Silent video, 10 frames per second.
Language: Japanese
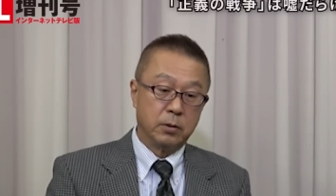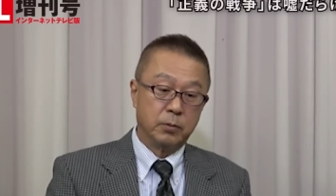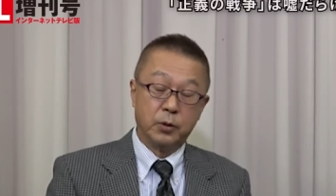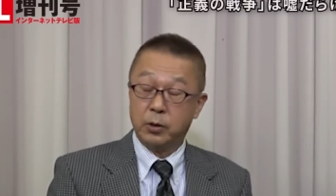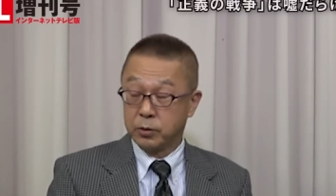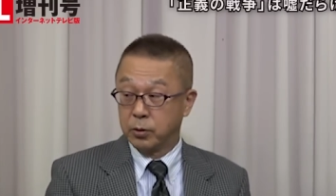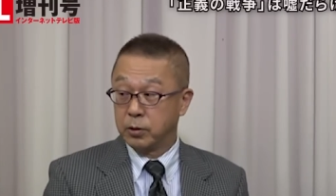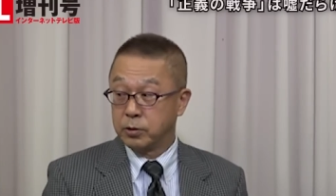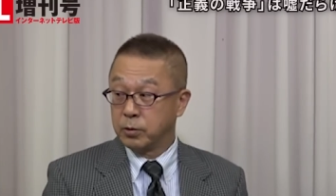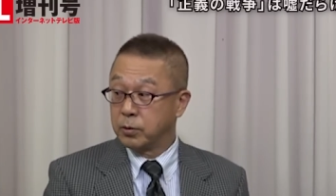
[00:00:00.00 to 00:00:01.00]
武力
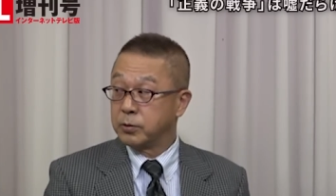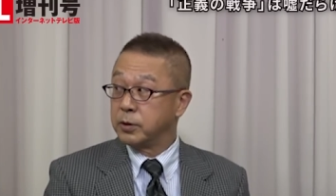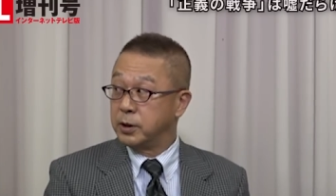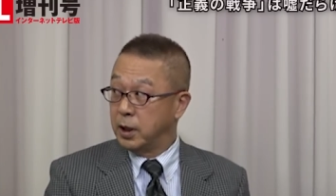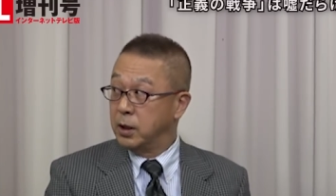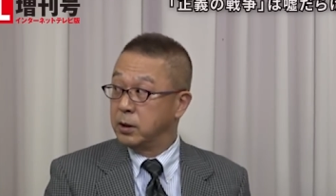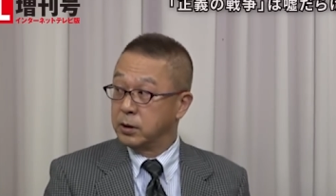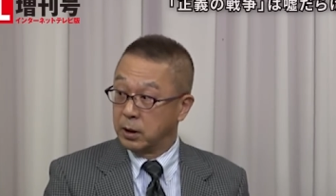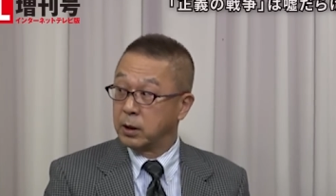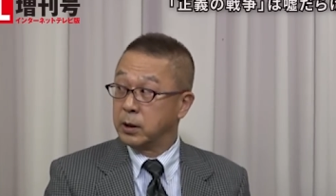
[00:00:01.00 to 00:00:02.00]
と衝突に、ね、
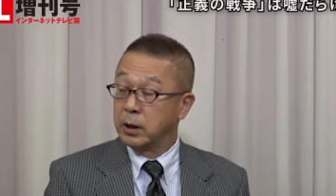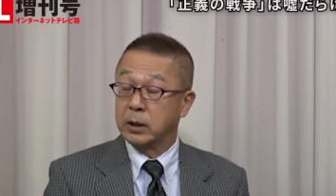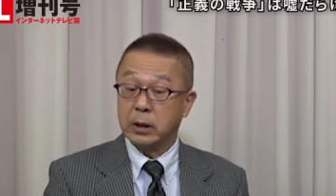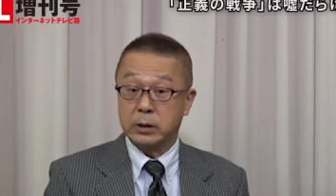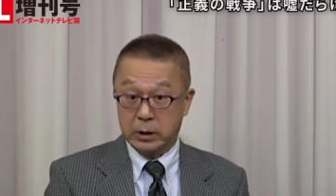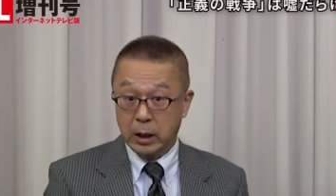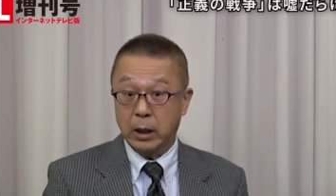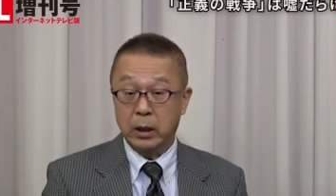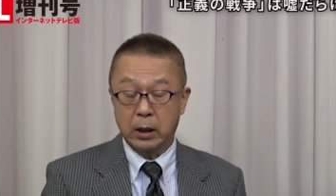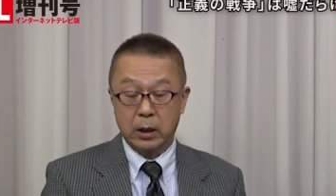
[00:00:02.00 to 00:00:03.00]
ならない形
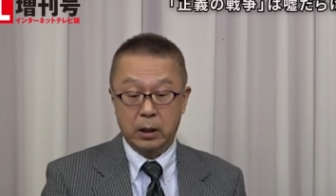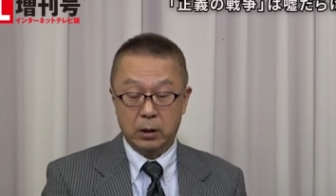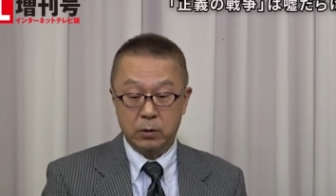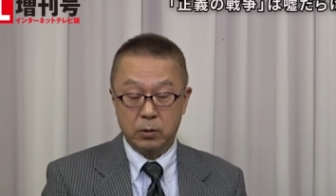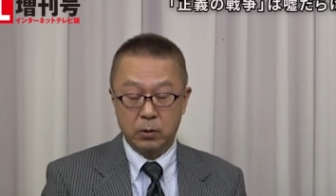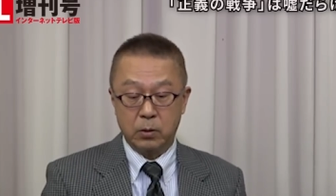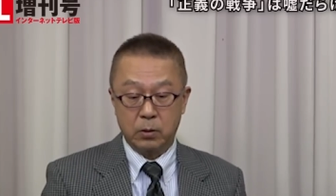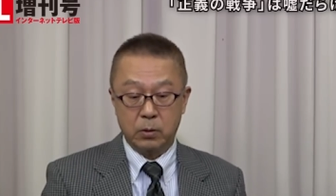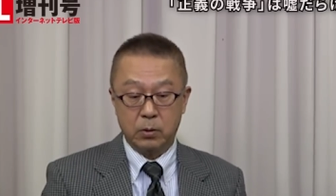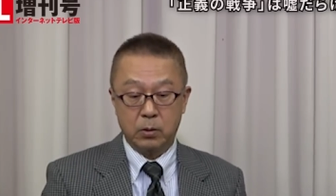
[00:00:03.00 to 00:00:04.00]
であ
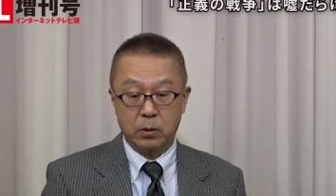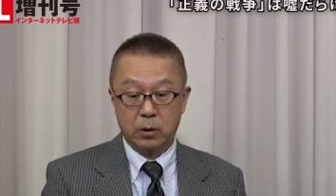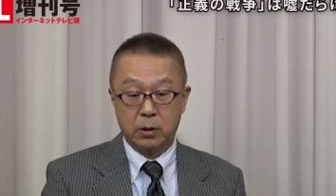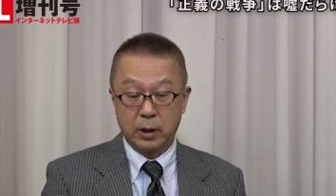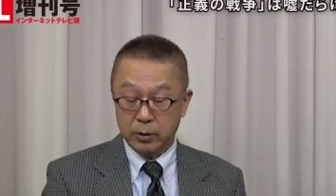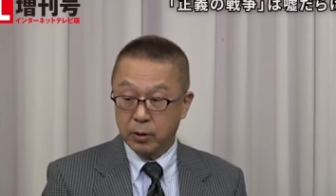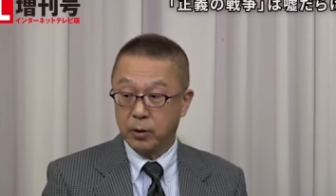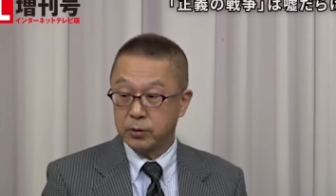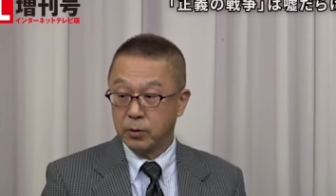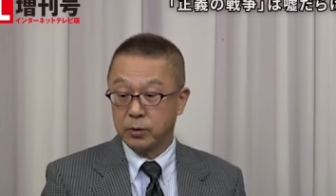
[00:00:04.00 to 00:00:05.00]
のなんと
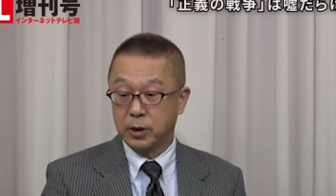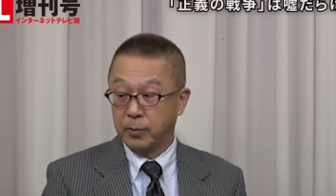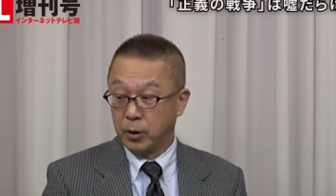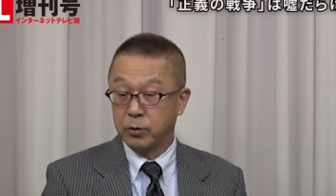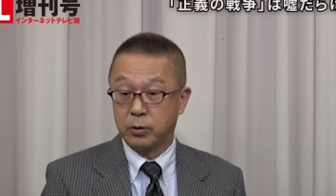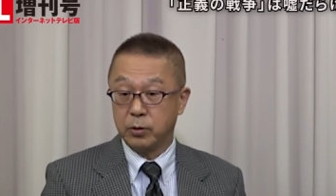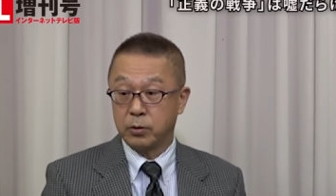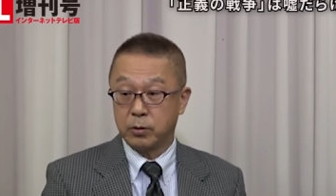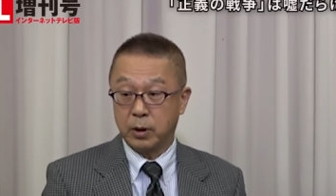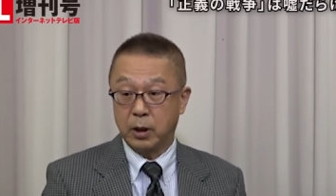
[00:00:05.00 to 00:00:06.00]
か収めようという
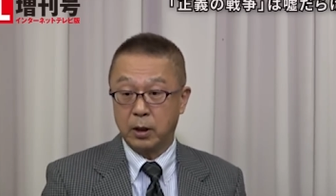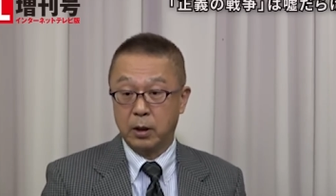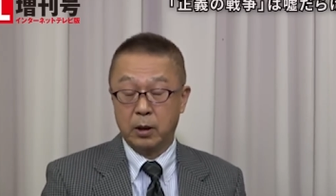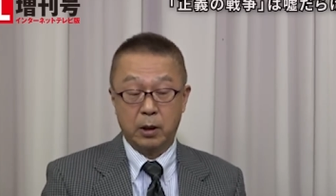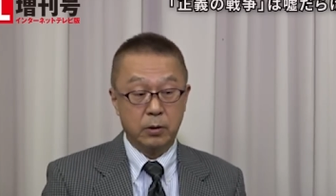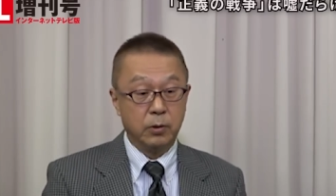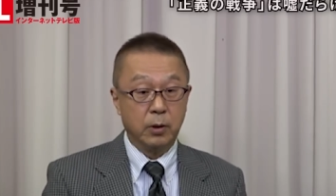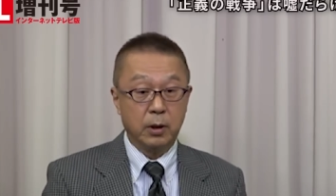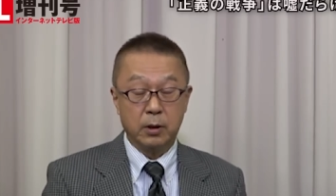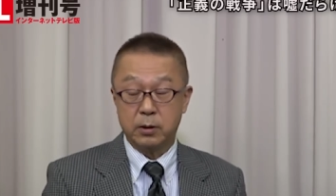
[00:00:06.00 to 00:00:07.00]
ことで
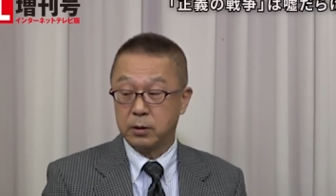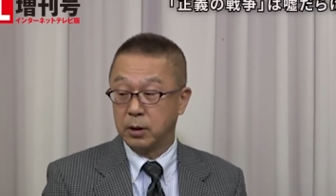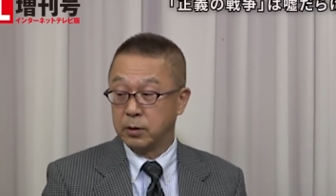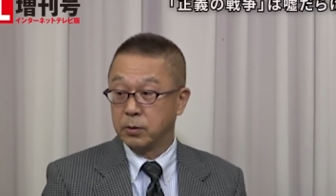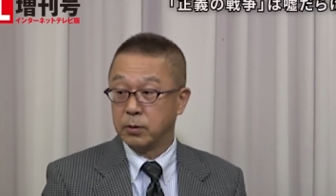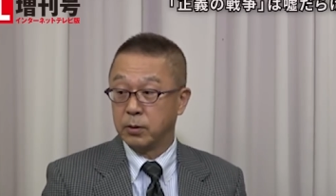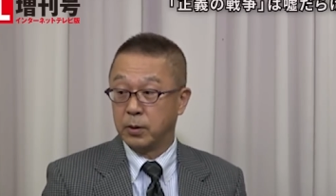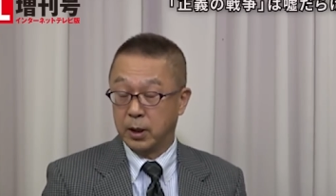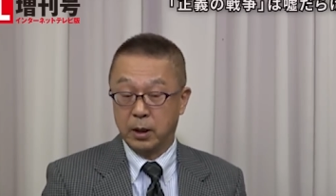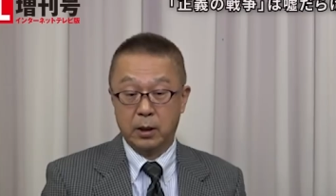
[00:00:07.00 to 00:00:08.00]
エルドガン大統領
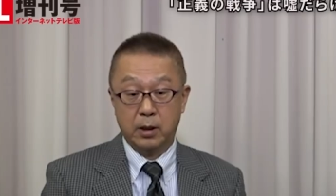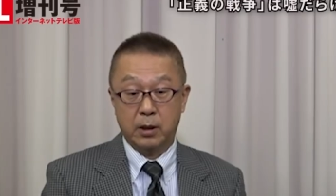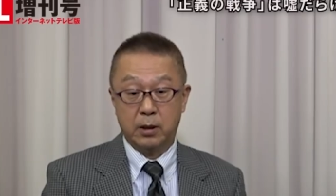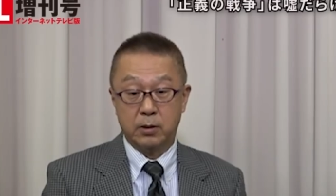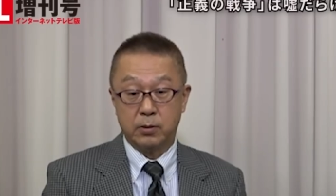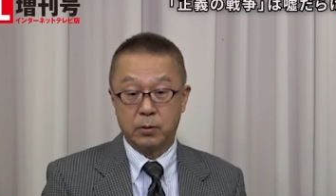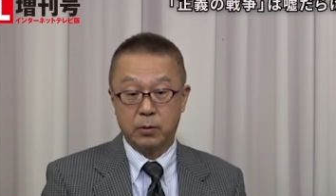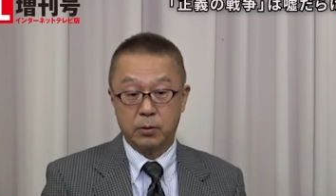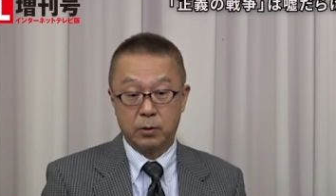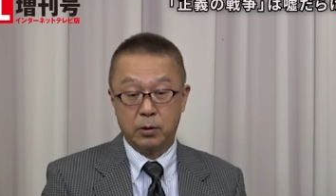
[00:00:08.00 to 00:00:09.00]
はあ
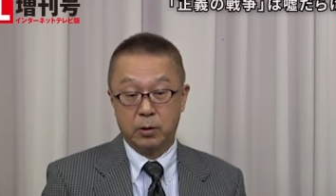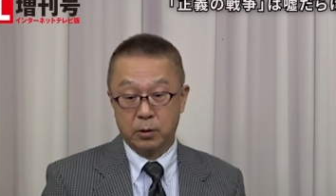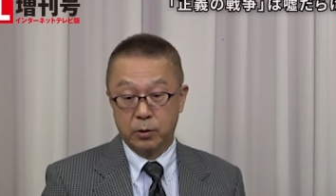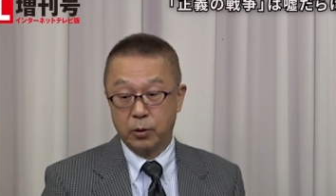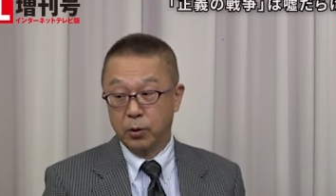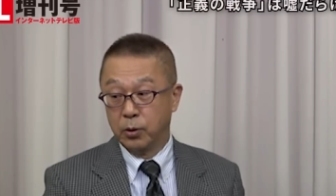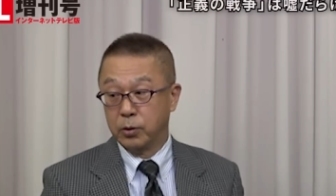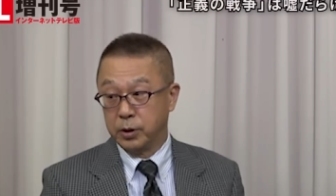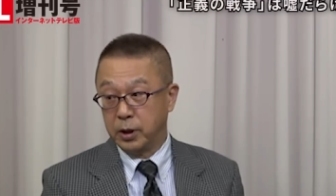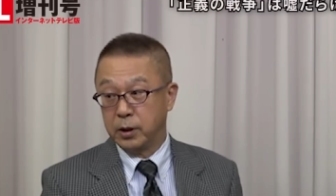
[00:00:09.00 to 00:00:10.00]
の。両
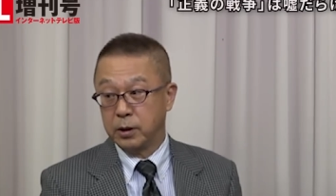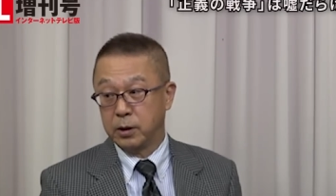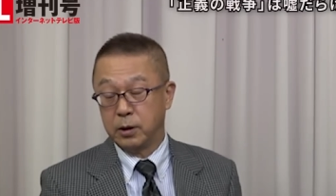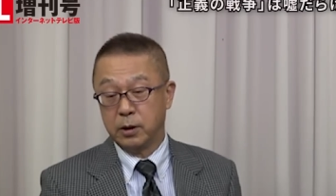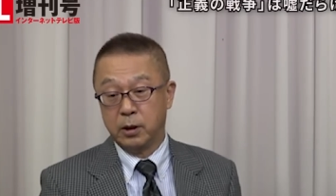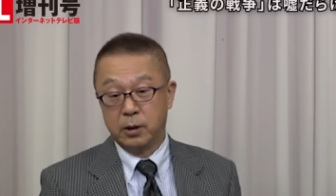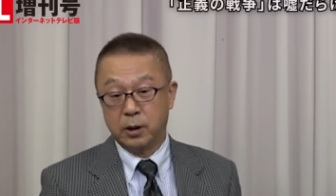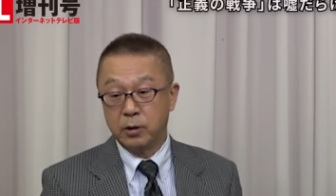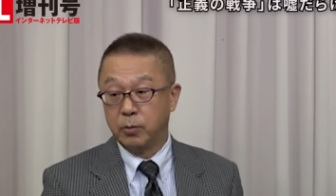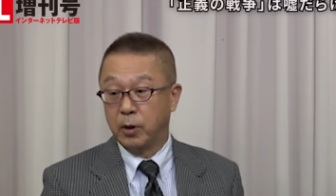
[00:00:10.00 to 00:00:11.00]
方に、えー、
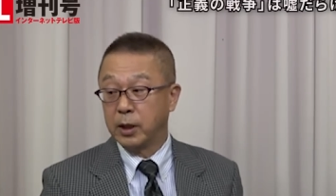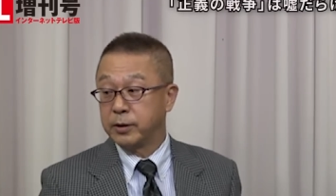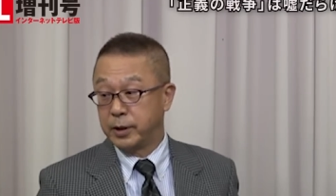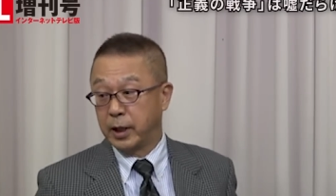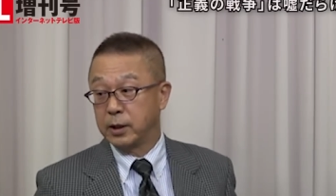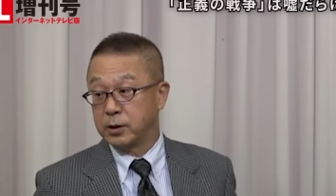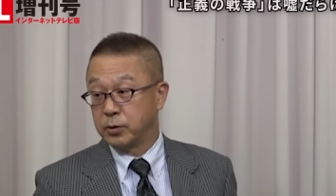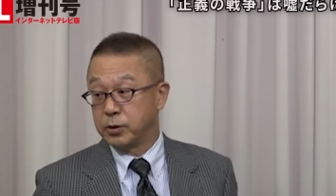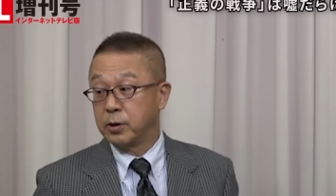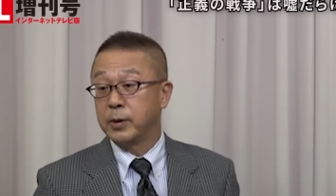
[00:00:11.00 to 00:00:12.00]
何度も会って
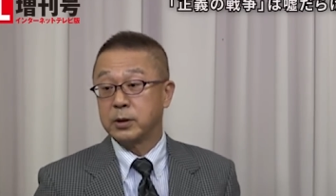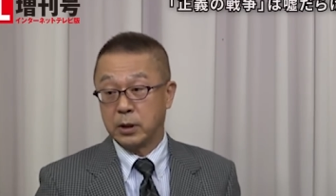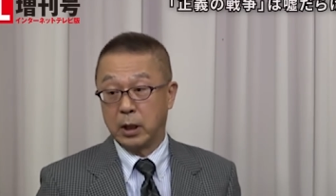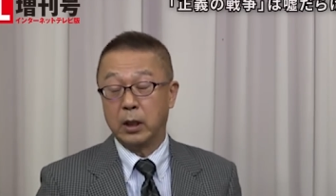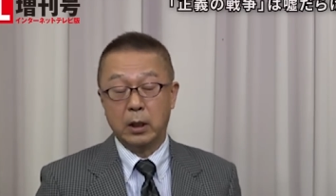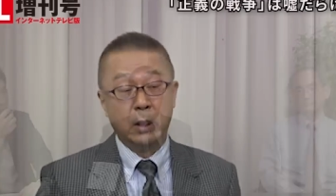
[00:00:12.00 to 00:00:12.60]
話をしてますから